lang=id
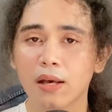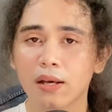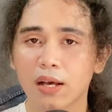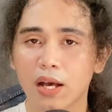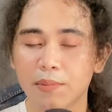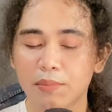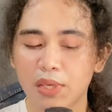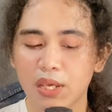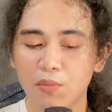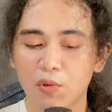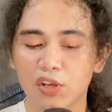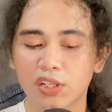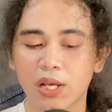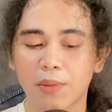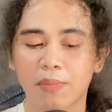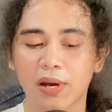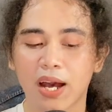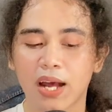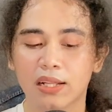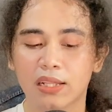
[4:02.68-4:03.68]
Kami
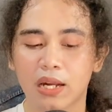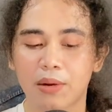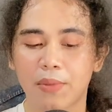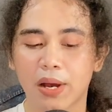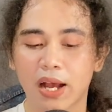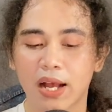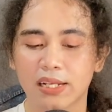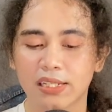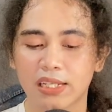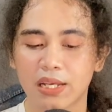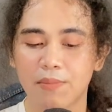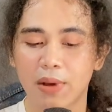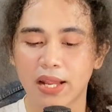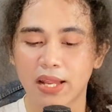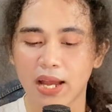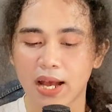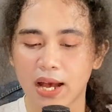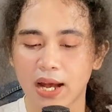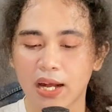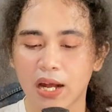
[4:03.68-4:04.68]
mengucapkan terima kasih
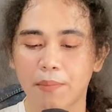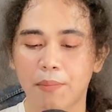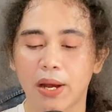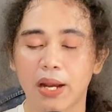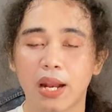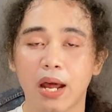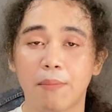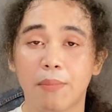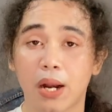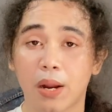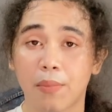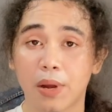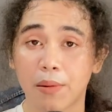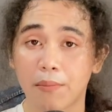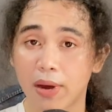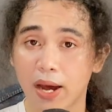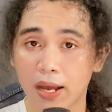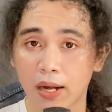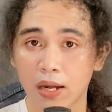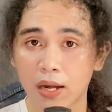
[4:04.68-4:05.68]
banyak kepada para
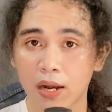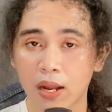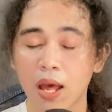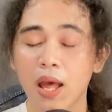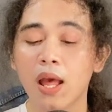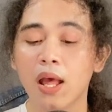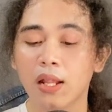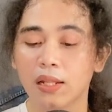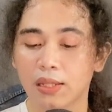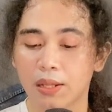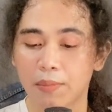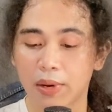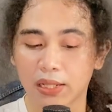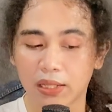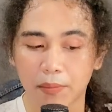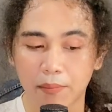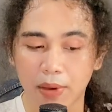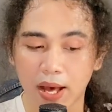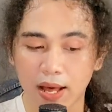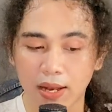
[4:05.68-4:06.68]
penggemar,
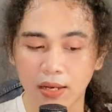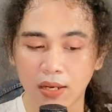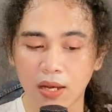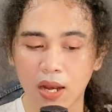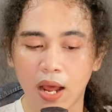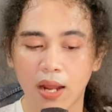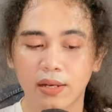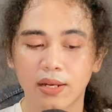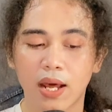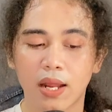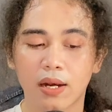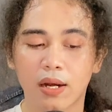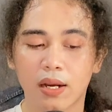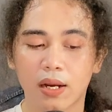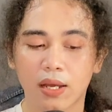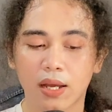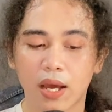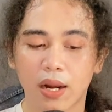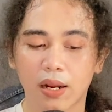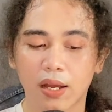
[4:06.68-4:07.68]
teman-teman, dan
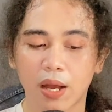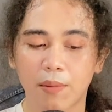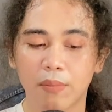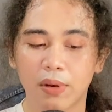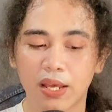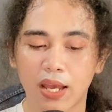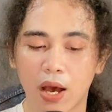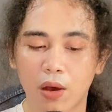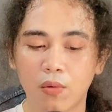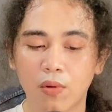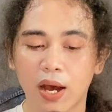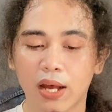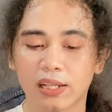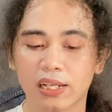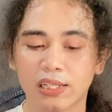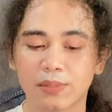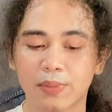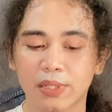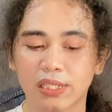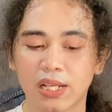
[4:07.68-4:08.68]
rekan-rekan beliau
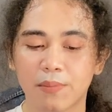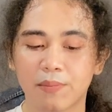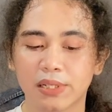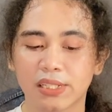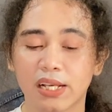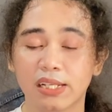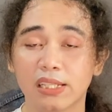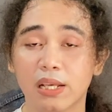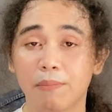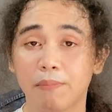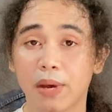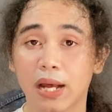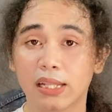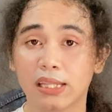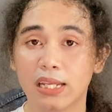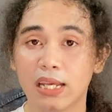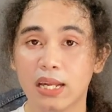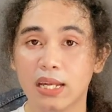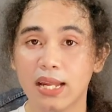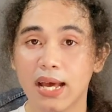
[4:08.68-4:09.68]
atas pesan-pesan
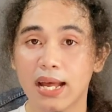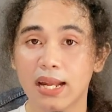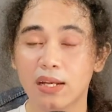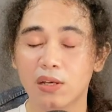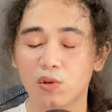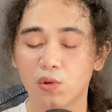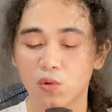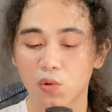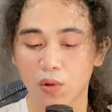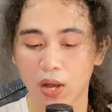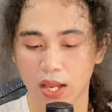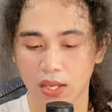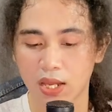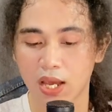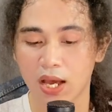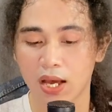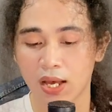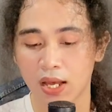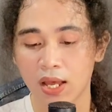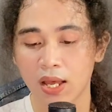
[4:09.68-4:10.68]
simpati dan
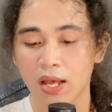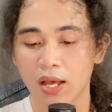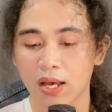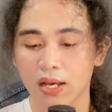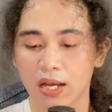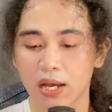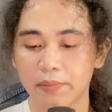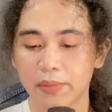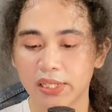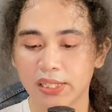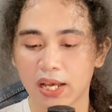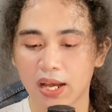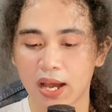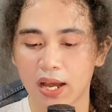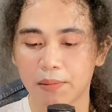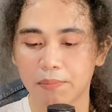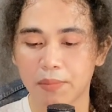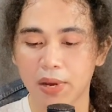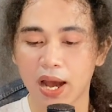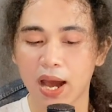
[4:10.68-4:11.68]
dukungannya. Kami
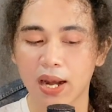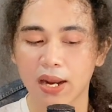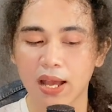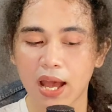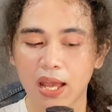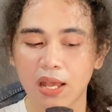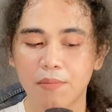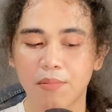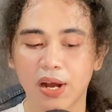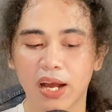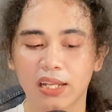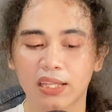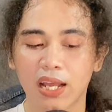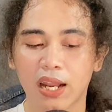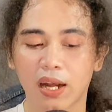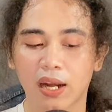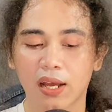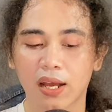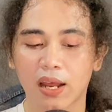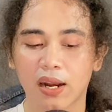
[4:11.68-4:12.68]
sangat menghargai pengertian
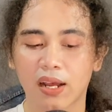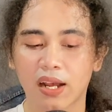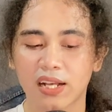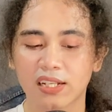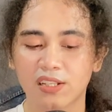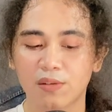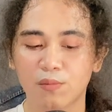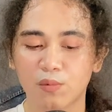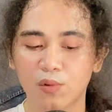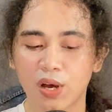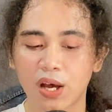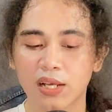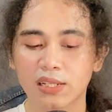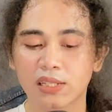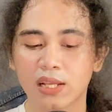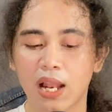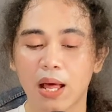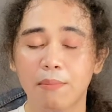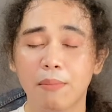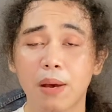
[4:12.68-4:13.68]
rekan-rekan semua
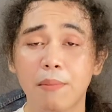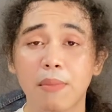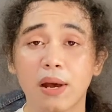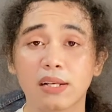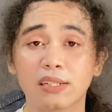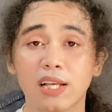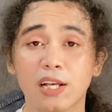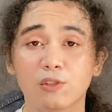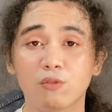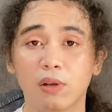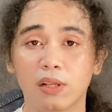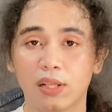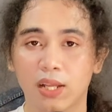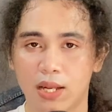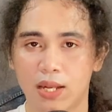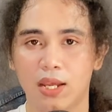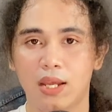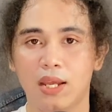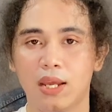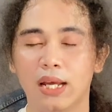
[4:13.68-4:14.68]
selama masa sulit
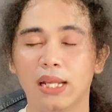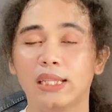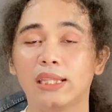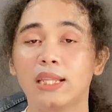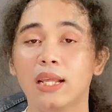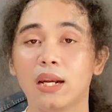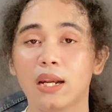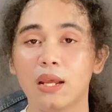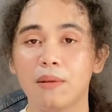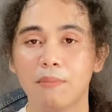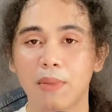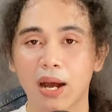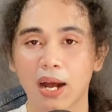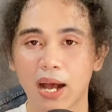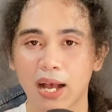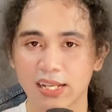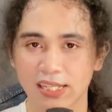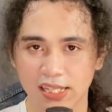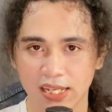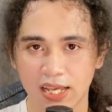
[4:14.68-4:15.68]
ini terima
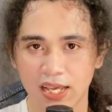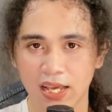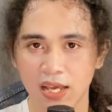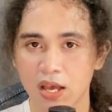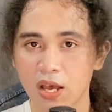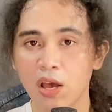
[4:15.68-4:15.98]
kasih.